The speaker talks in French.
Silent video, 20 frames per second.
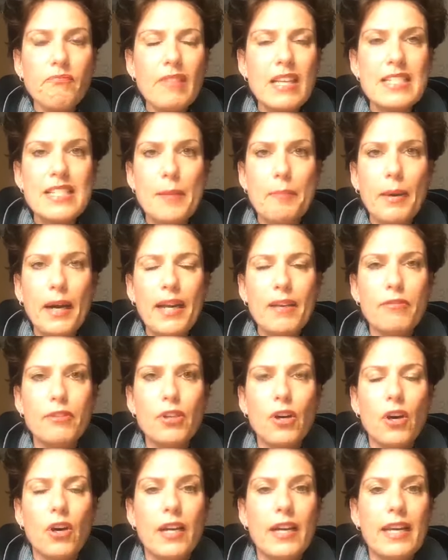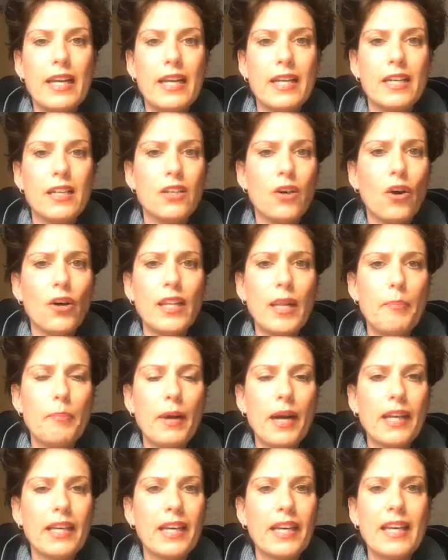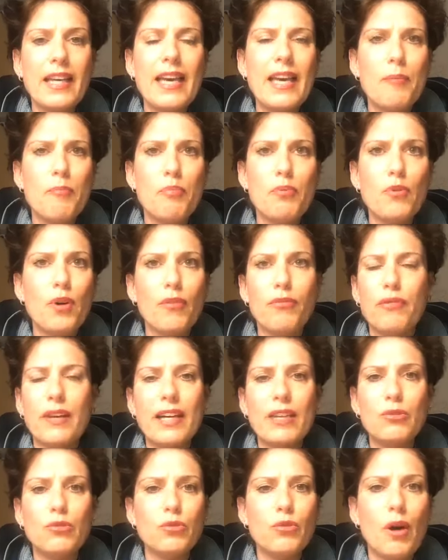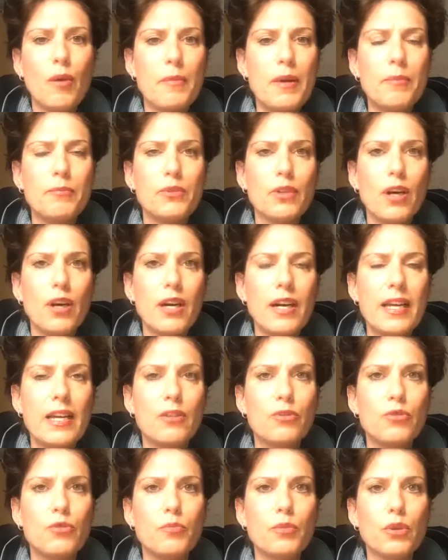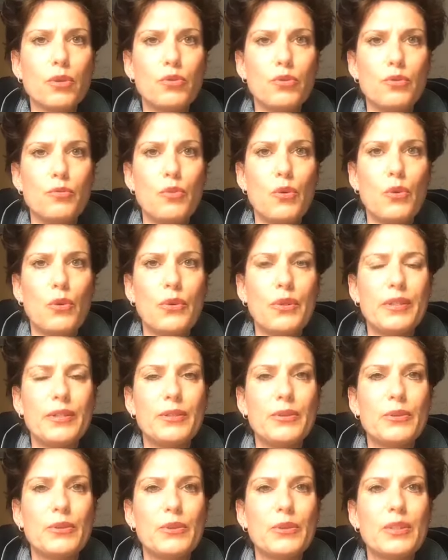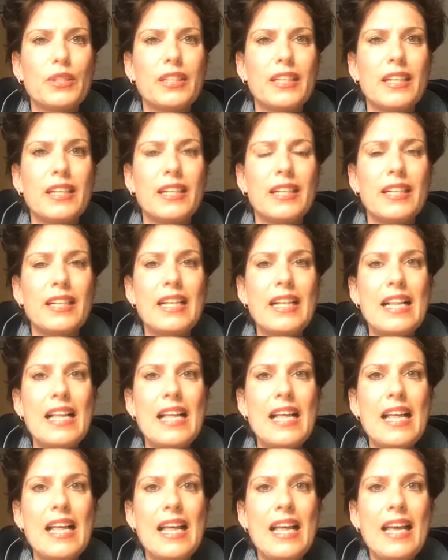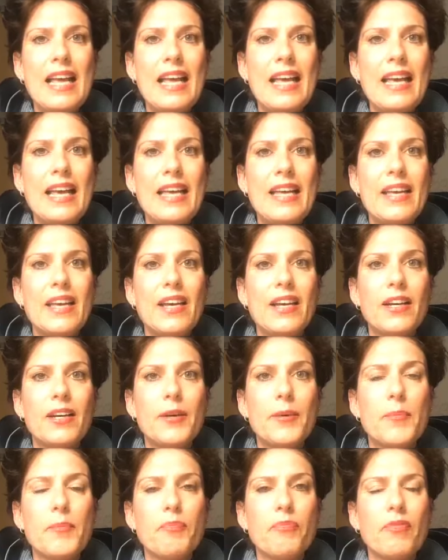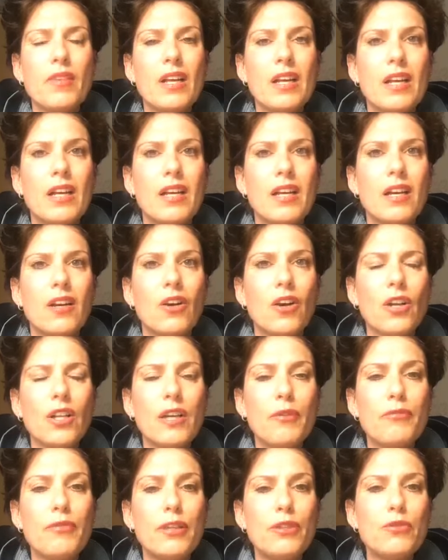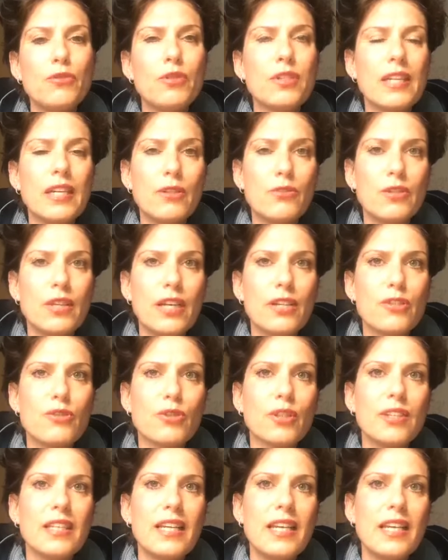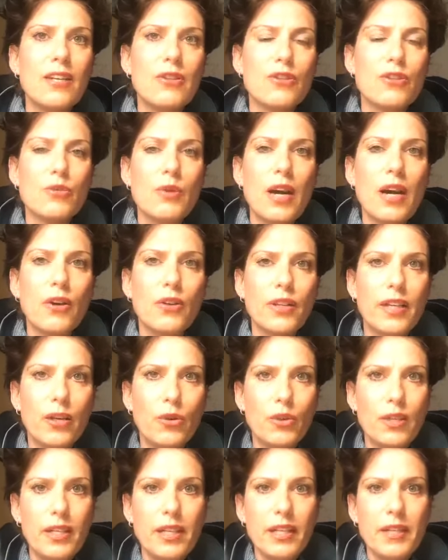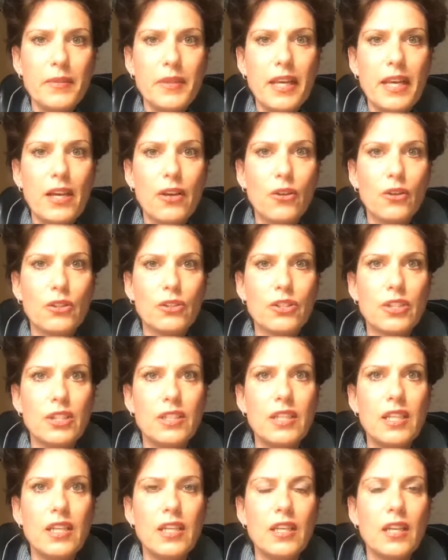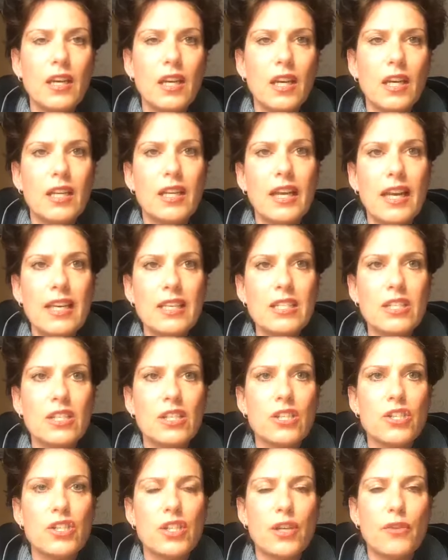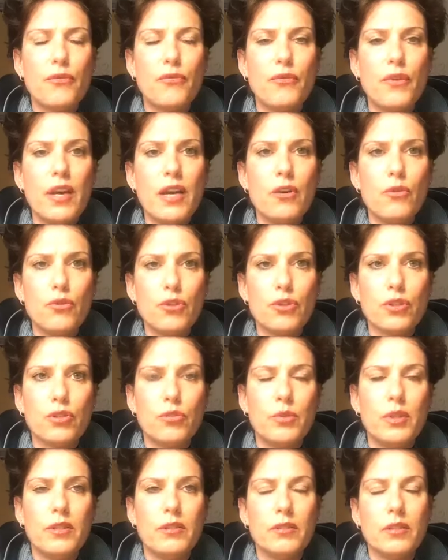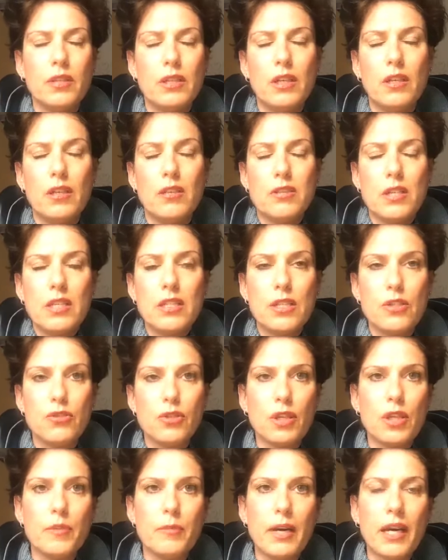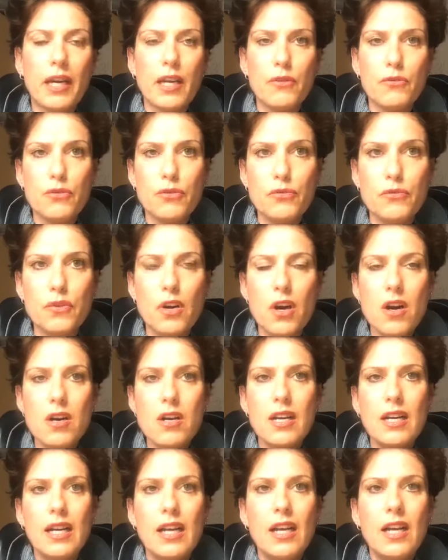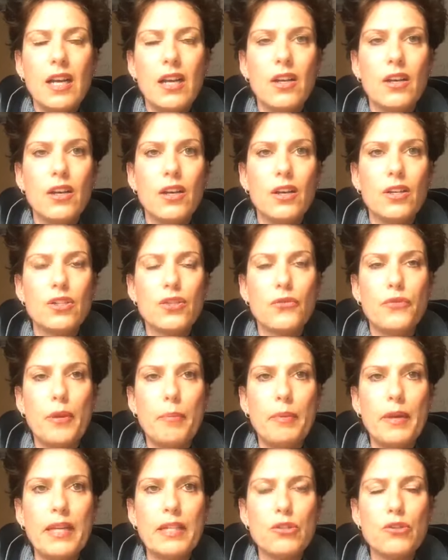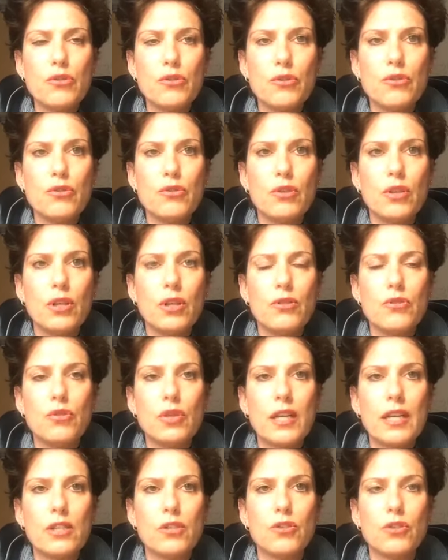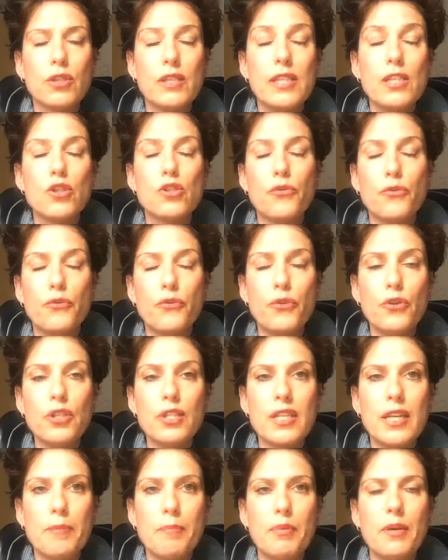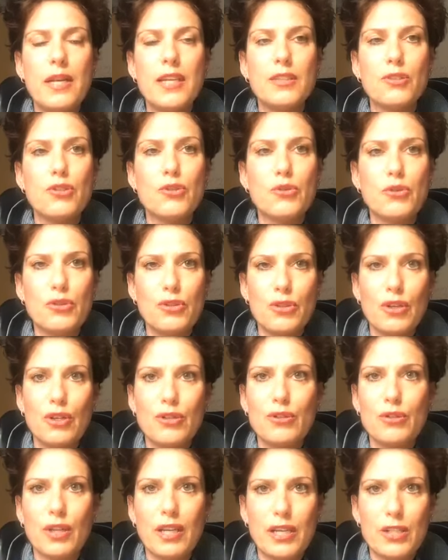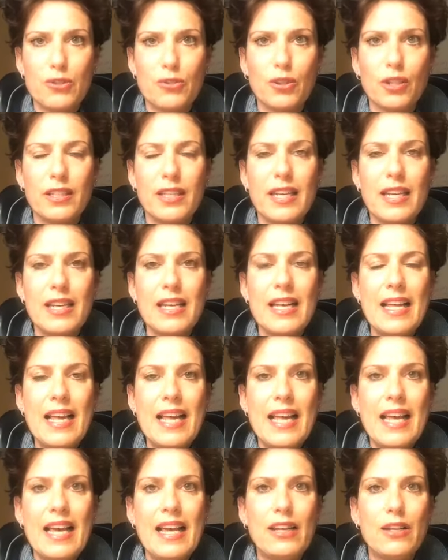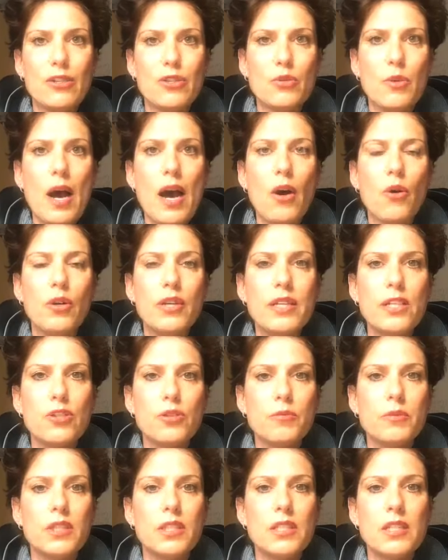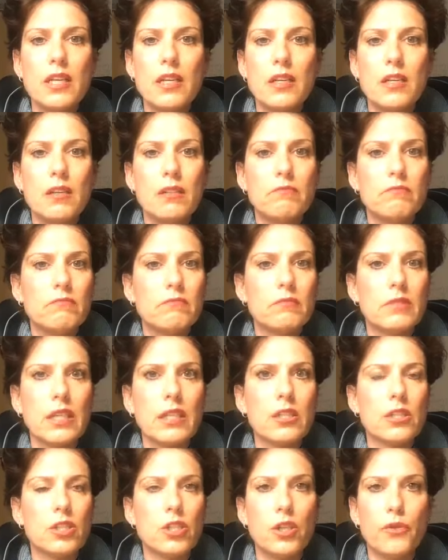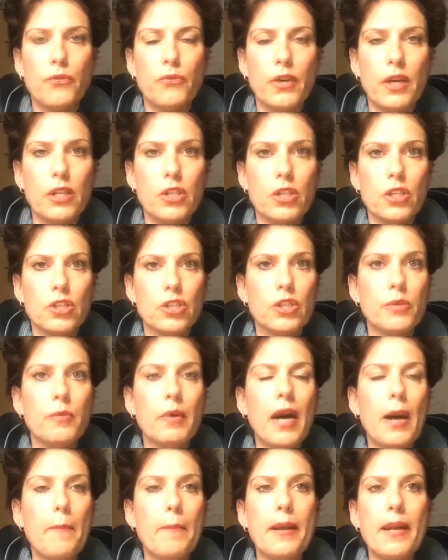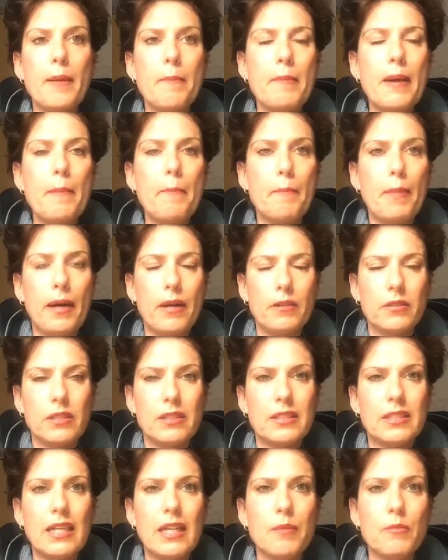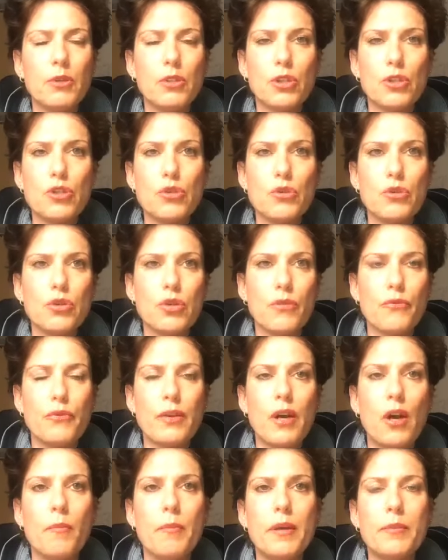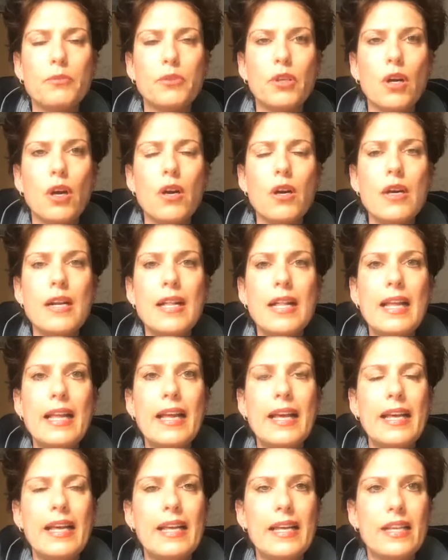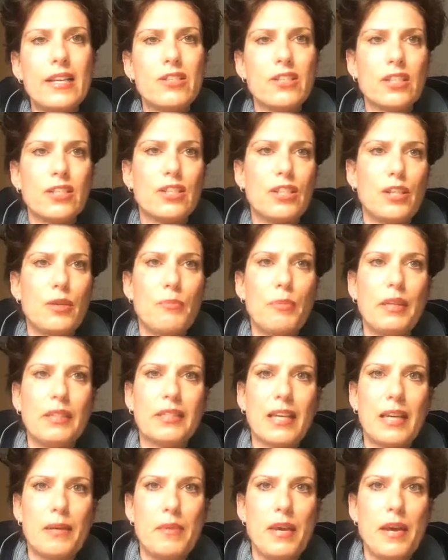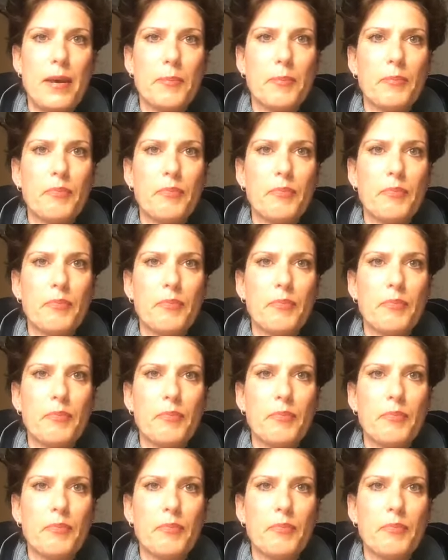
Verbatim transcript: c'est pas évident et on n'est pas créé pour faire tout en même temps et tout pour tout le monde. Donc et quand on a fait tout ça toute la journée, le soir on est au lit et on se dit qu'est-ce que j'ai fait aujourd'hui euh, ça, c'est ce qui m'arrive souvent. Euh, je fais plein de choses euh, sur la journée. Je faisais plein de choses sur la journée. Et le soir, au lit, je me disais, qu'est-ce que j'ai fait Je ne me rappelle même pas. Tellement de choses en fait en même temps. Et ça, ce n'est pas très bien.